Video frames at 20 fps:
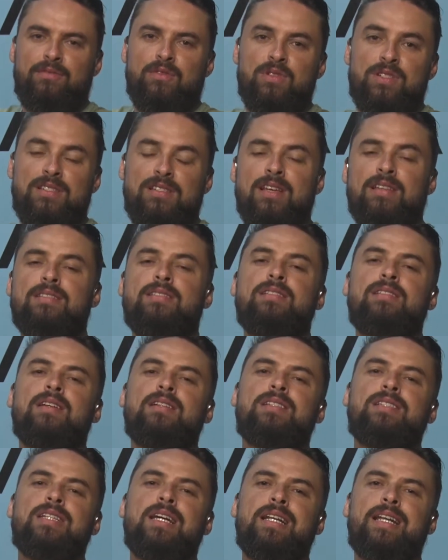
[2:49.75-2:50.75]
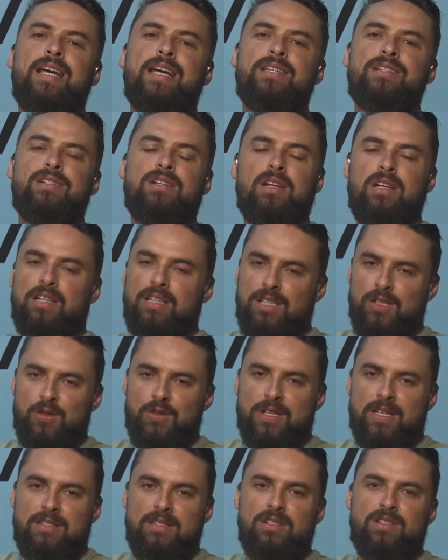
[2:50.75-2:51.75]
a você assinante da NET que
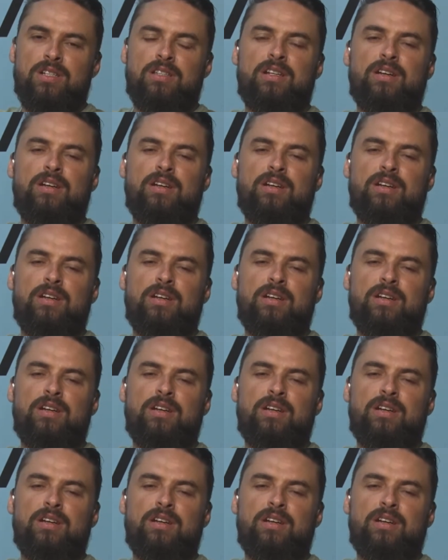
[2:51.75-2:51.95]
nos assiste